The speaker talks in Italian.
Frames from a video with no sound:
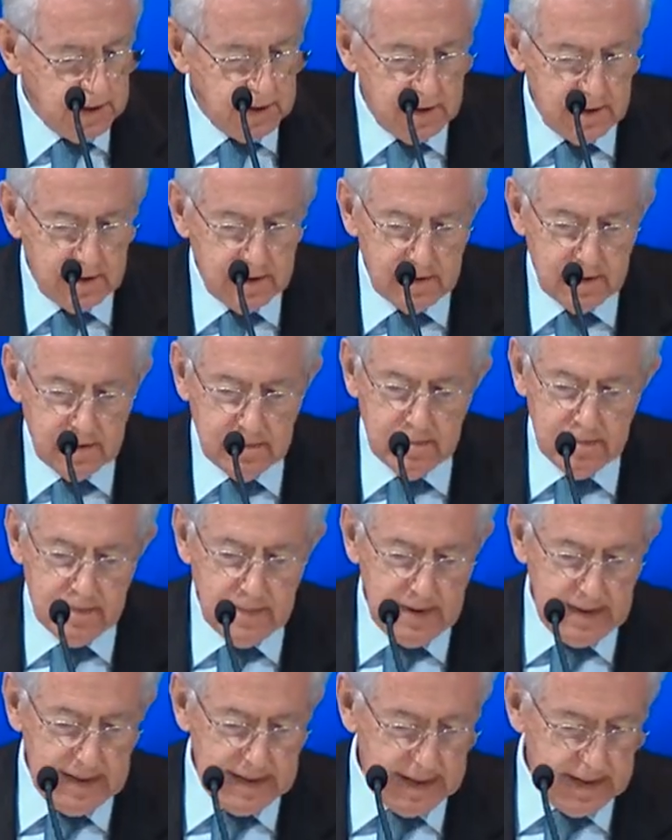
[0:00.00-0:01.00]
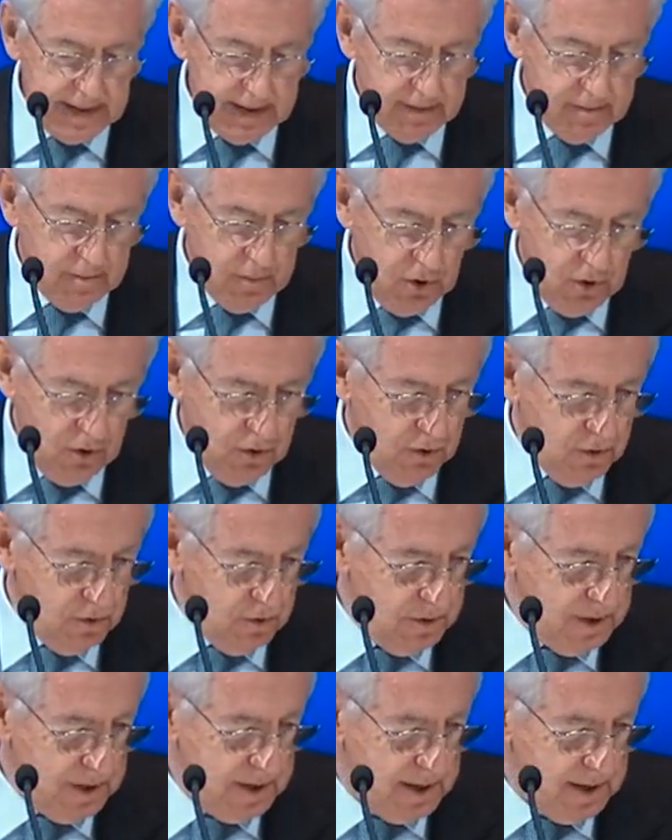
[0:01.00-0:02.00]
eh, la
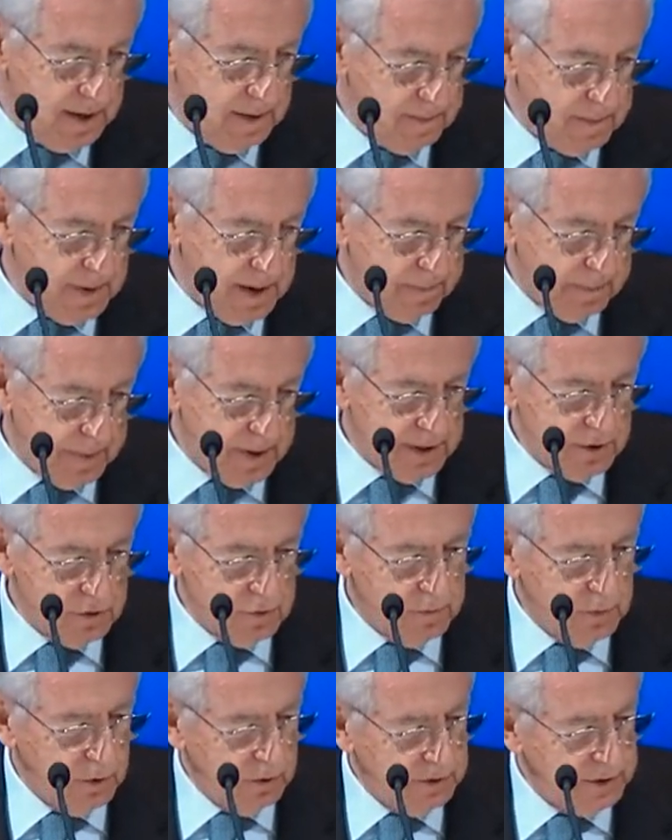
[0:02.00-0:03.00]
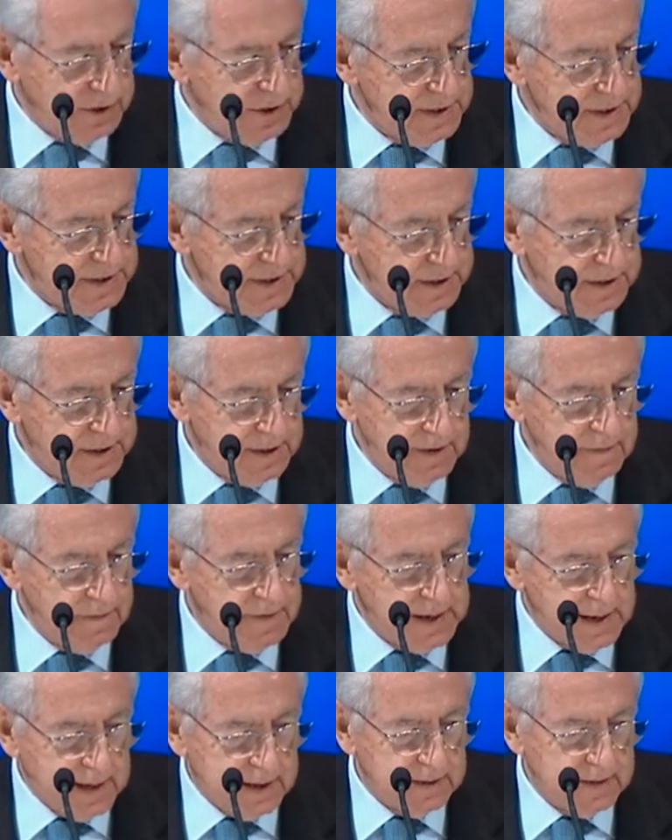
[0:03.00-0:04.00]
Bocconi ha preso molte
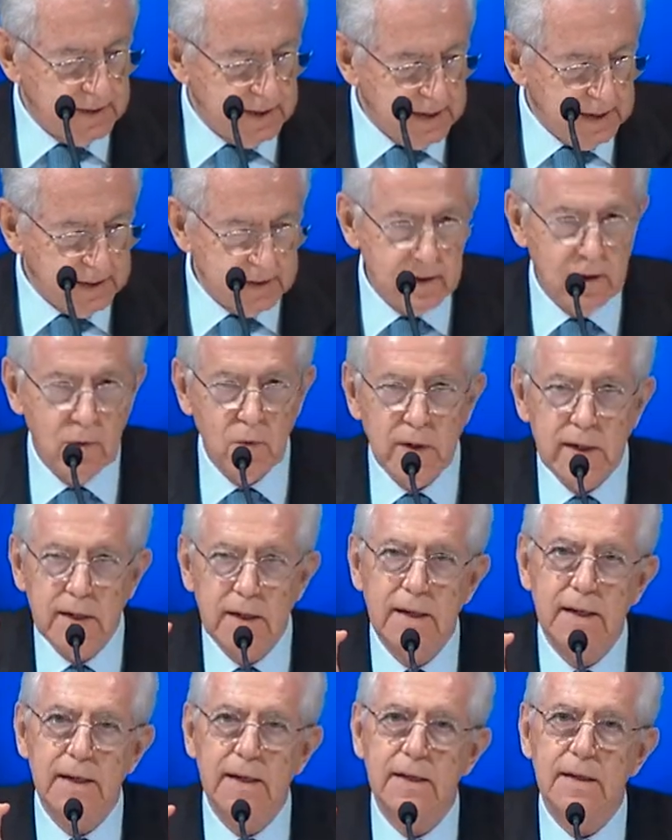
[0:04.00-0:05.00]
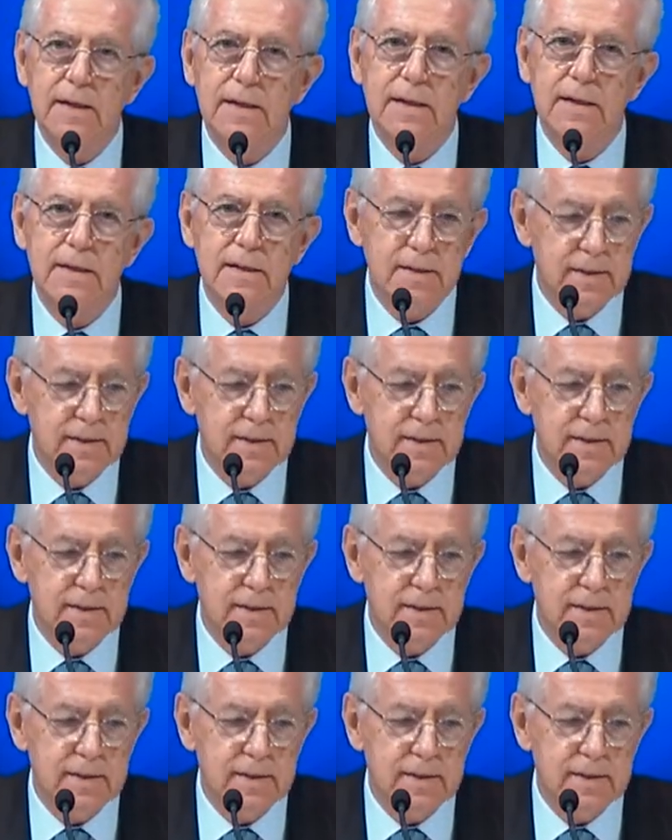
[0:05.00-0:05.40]
iniziative al di là di quelle eh,